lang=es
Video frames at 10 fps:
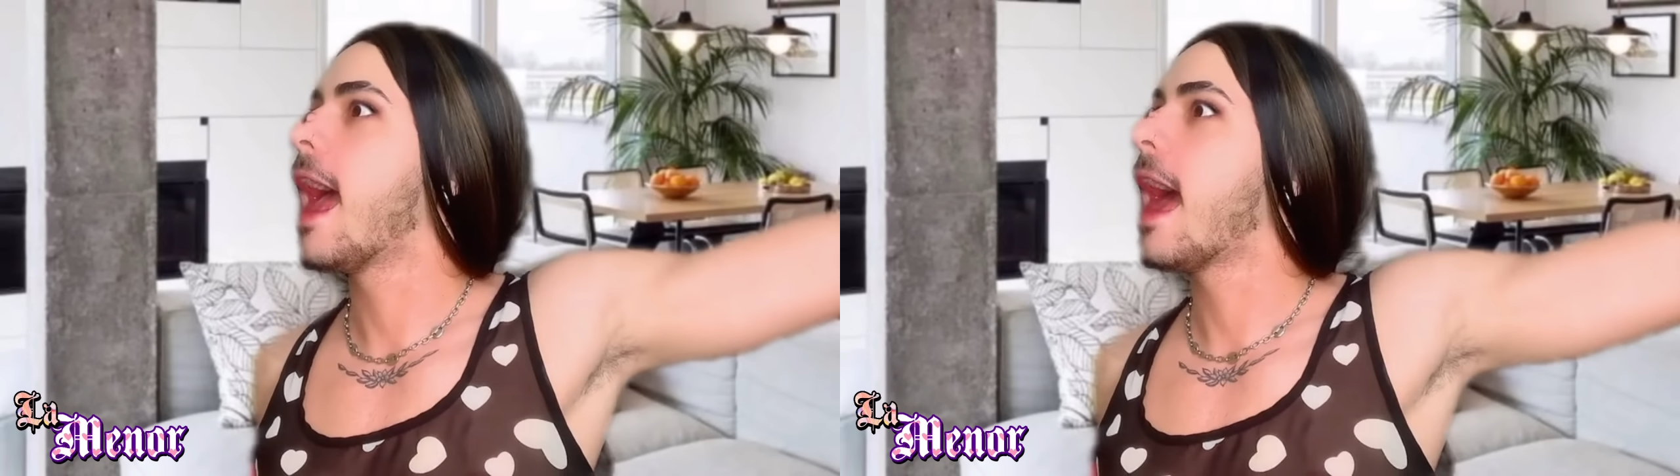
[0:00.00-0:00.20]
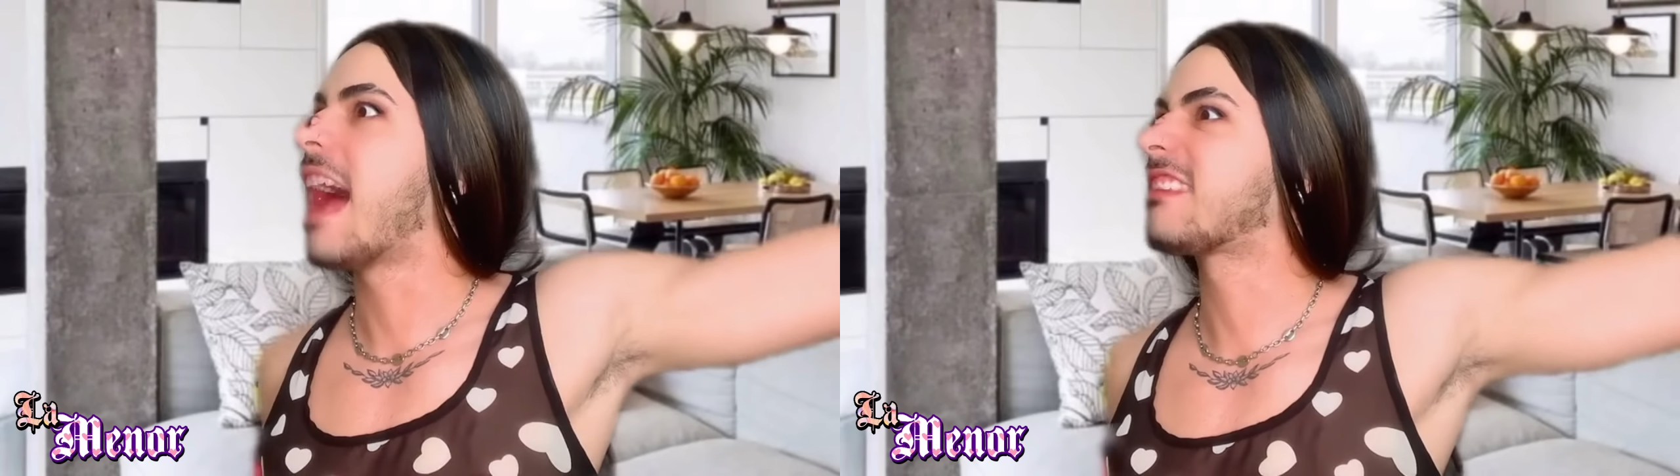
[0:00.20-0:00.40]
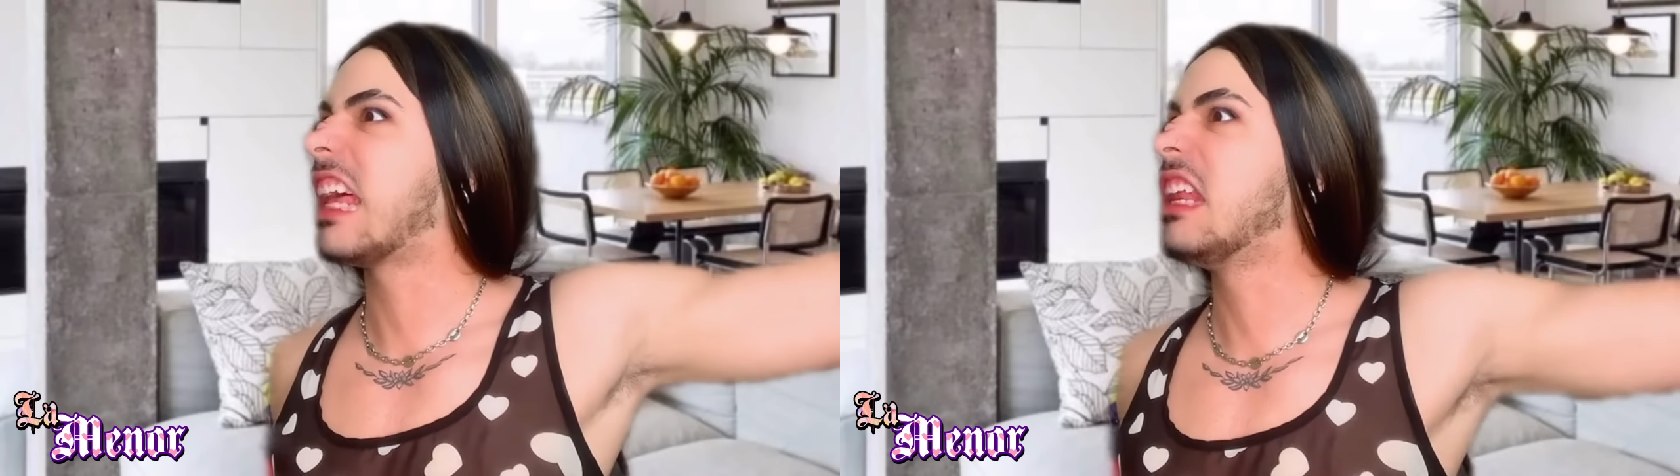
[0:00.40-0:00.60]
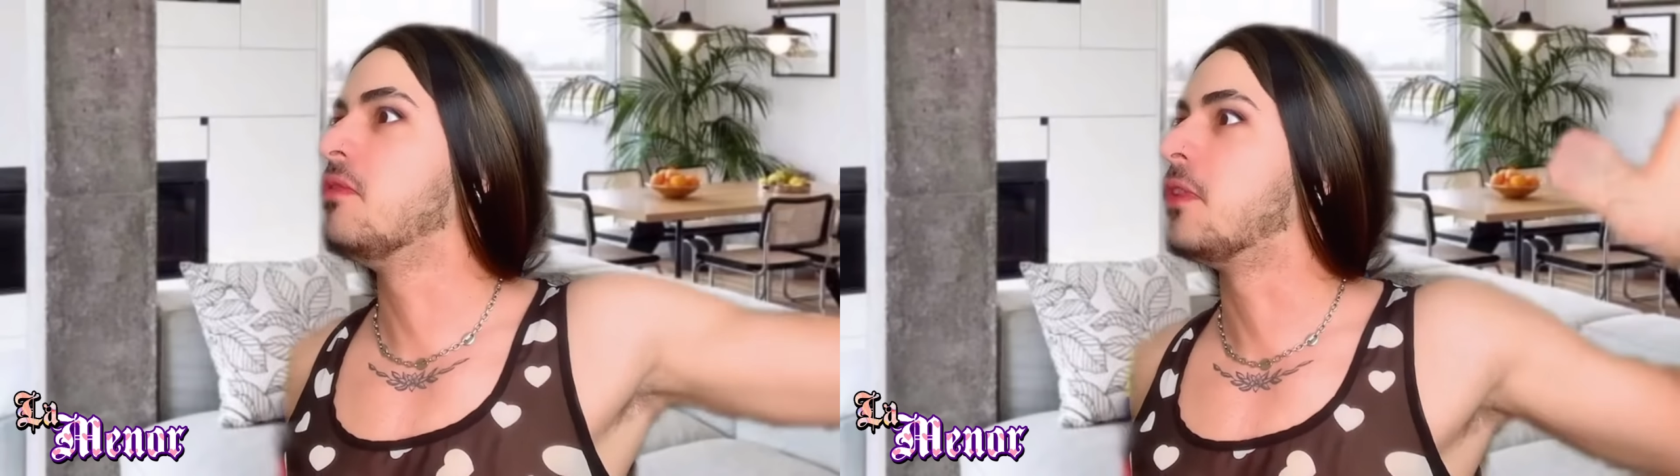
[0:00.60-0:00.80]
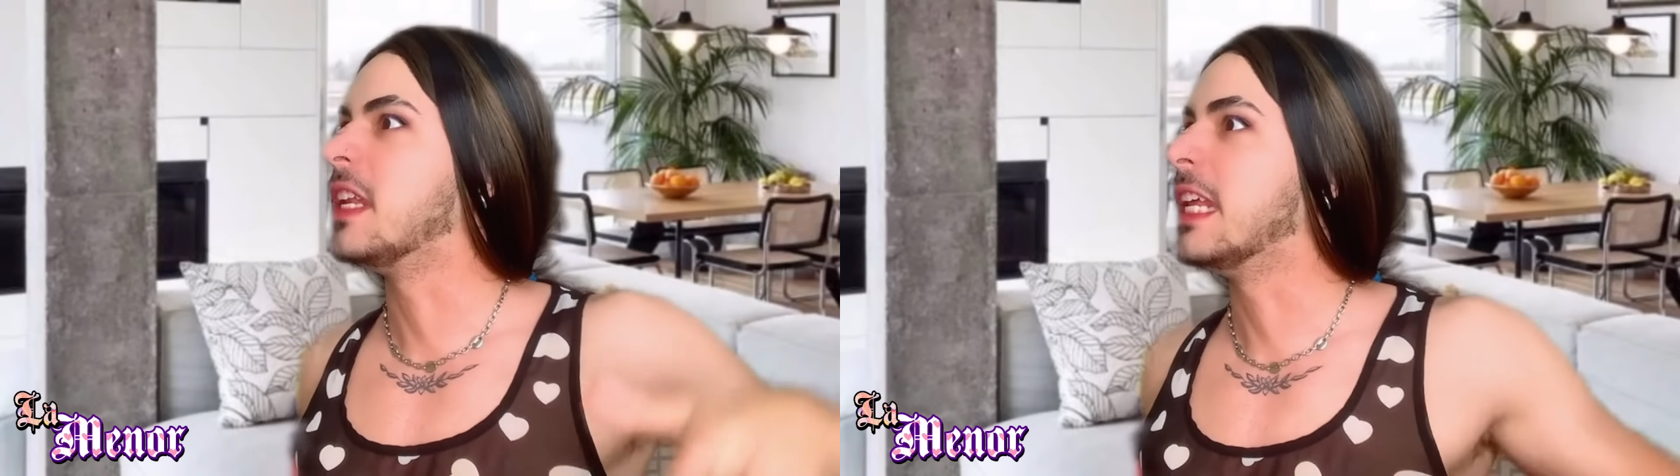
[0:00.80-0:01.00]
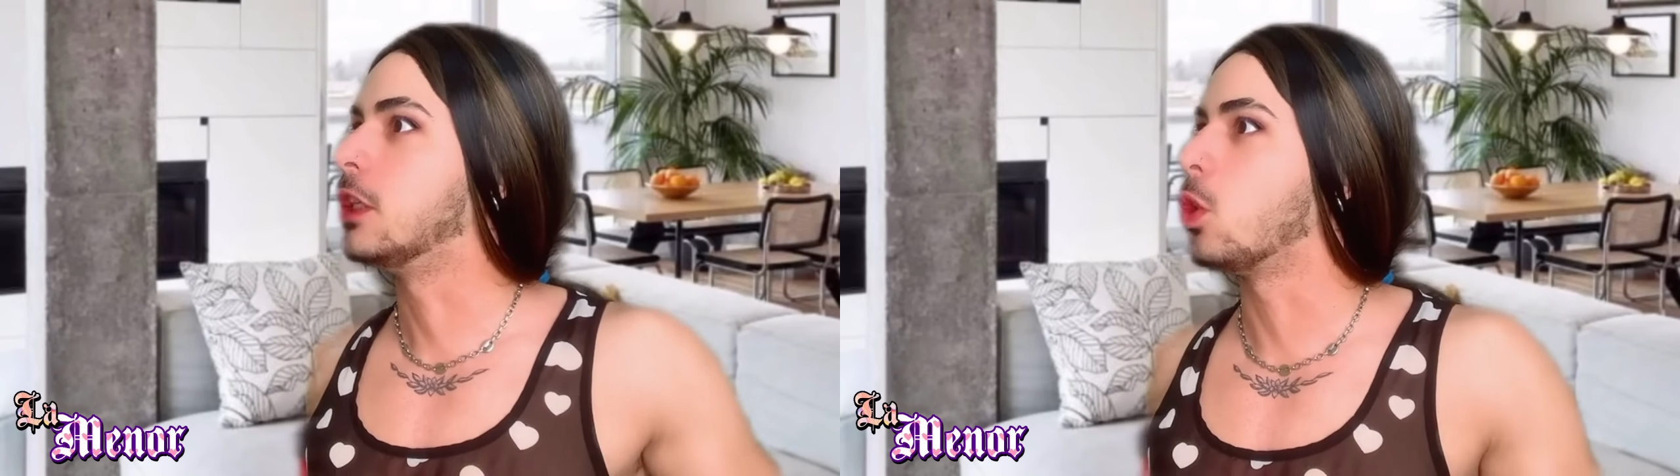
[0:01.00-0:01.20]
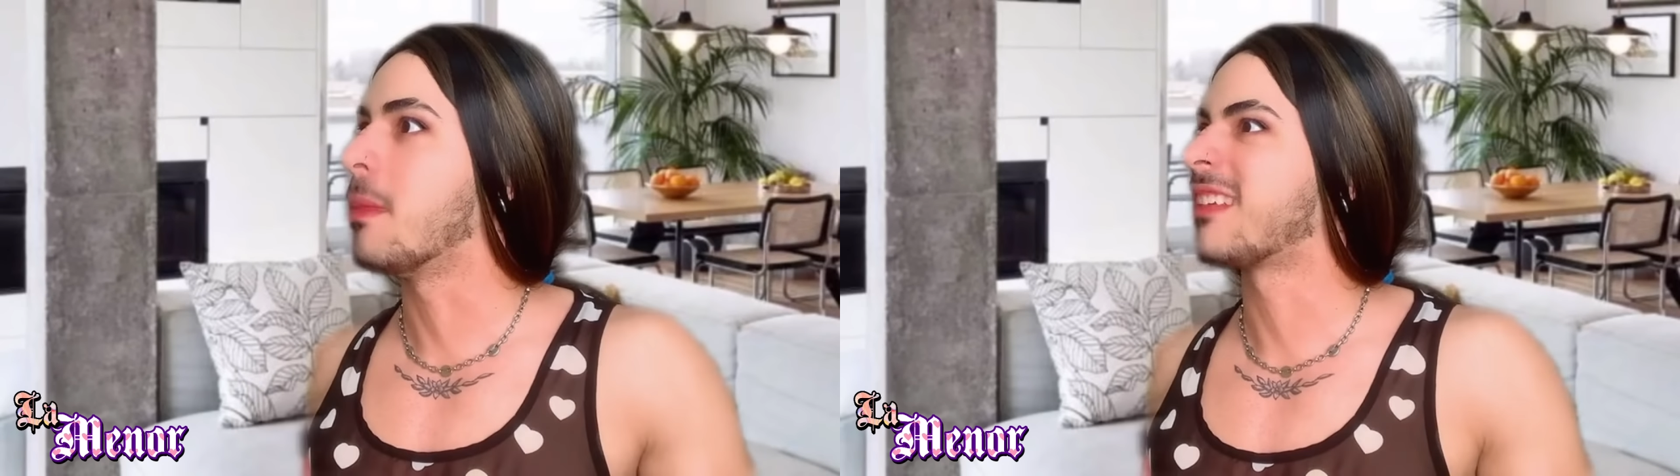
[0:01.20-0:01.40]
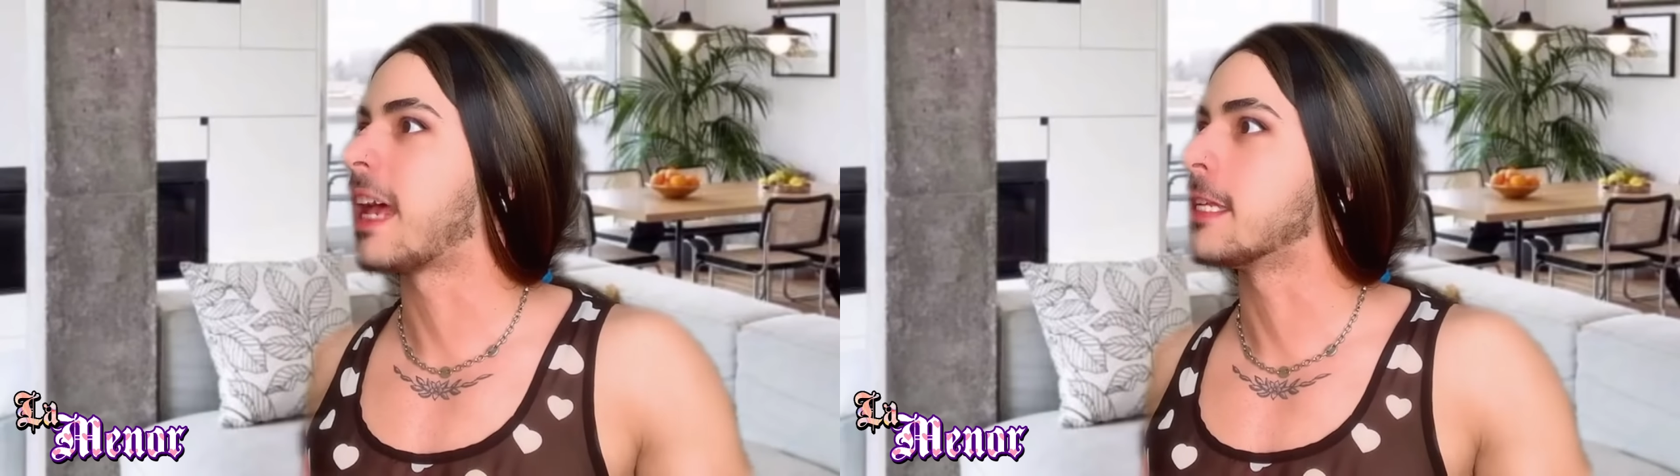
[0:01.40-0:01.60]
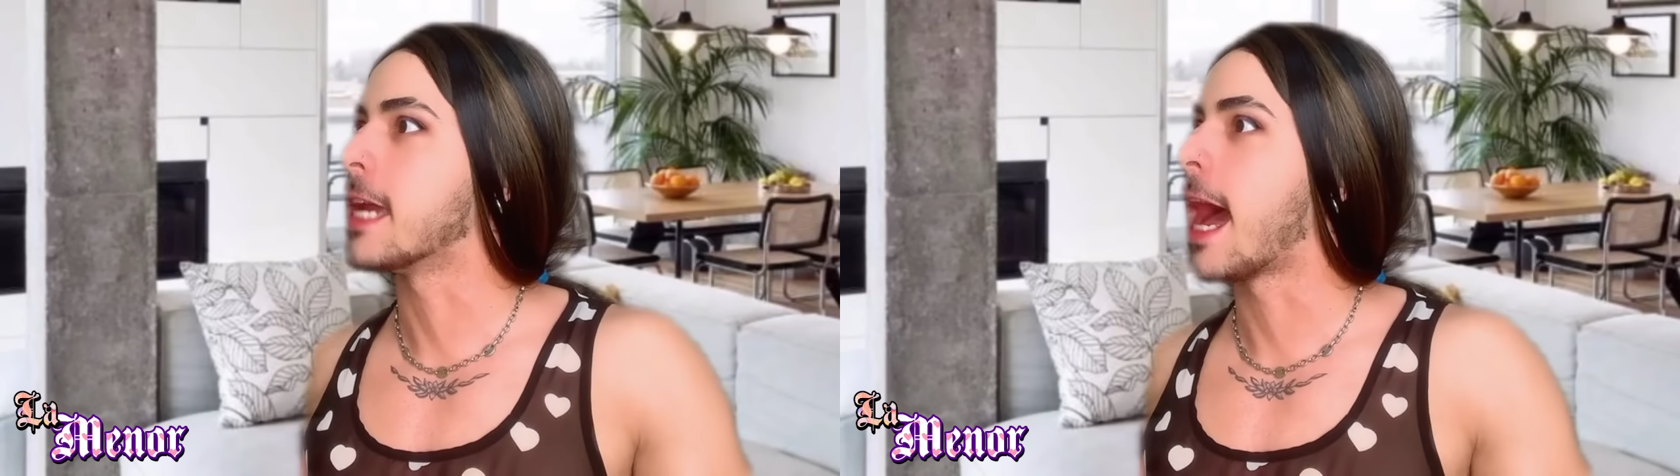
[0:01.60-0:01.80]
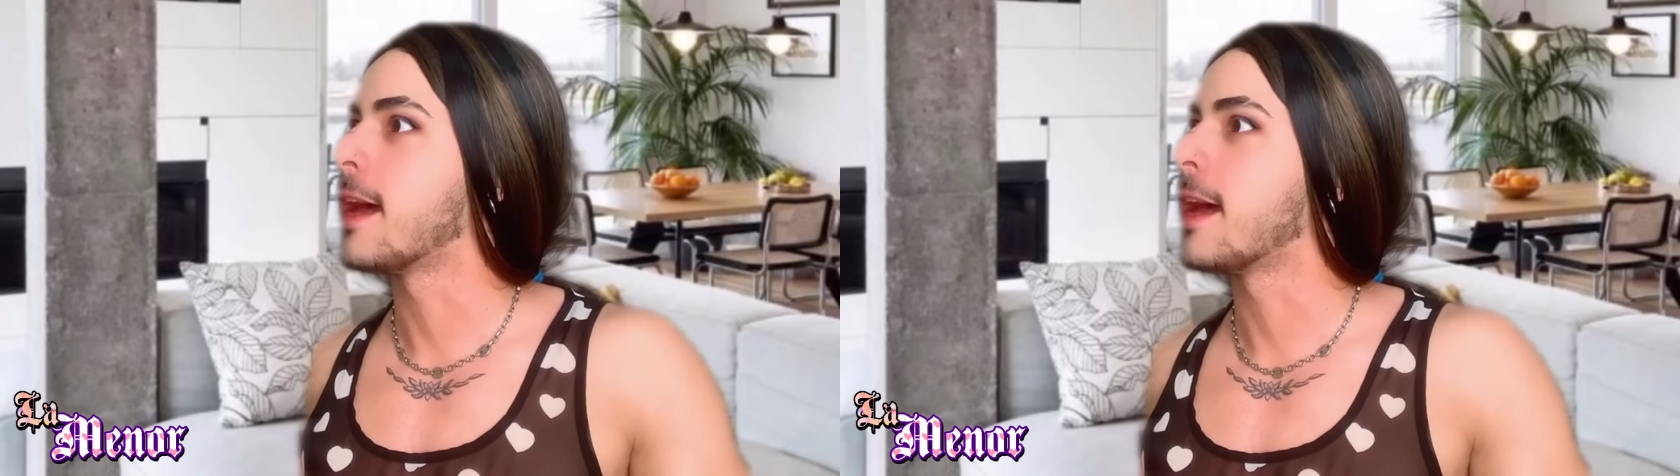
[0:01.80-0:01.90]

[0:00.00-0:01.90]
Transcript: hasta el infinito y más allá.